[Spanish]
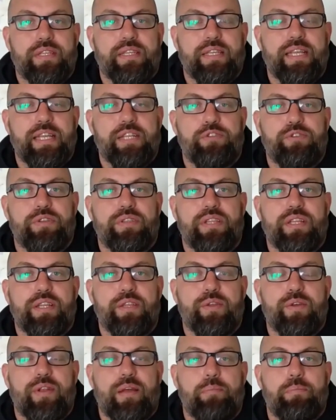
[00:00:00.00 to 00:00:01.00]
De hecho, he
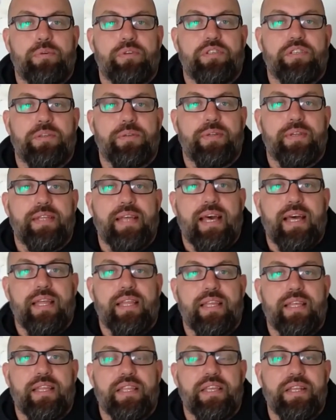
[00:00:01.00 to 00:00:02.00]
tenido la posibilidad
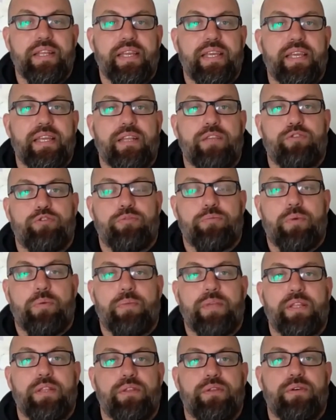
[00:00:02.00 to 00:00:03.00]
de dirigir en su
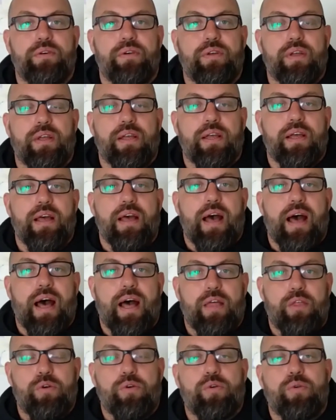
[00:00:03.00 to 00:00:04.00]
momento a
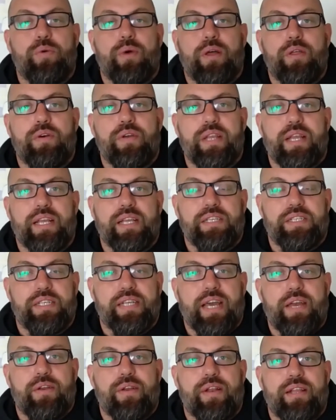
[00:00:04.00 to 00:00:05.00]
dos jugadores que
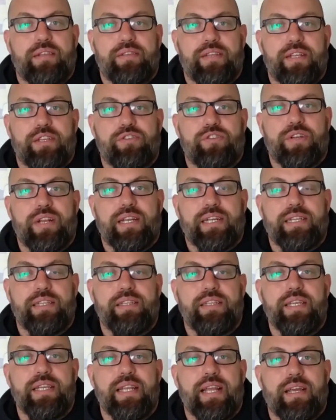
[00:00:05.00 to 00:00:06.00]
llegaron a la selección
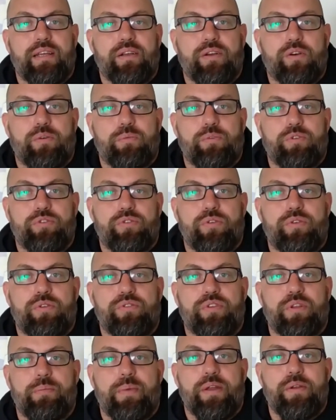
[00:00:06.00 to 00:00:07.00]
argentina, como son los
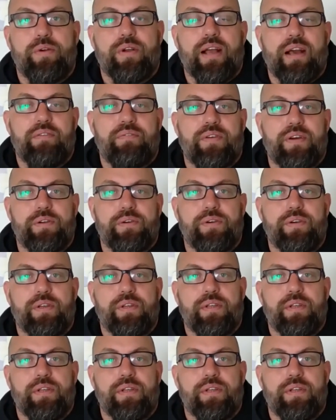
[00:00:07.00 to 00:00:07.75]
hermanos Cáfaro,